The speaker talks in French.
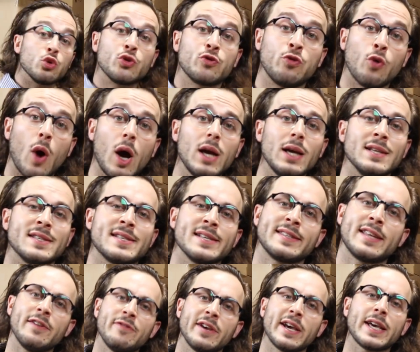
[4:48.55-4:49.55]
Toutefois, il
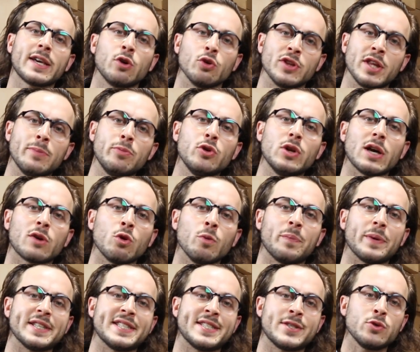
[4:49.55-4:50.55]
s'est avéré qu'au début de la
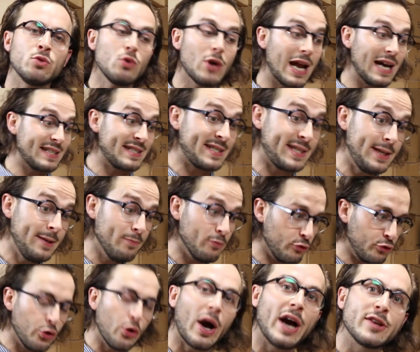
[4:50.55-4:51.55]
compétition, la
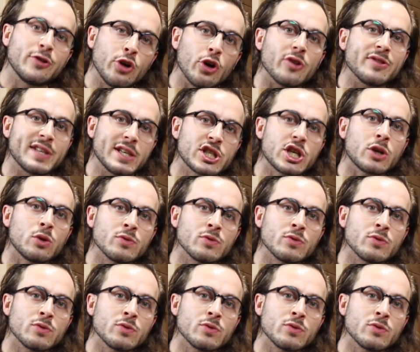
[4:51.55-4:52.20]
team de riders déjà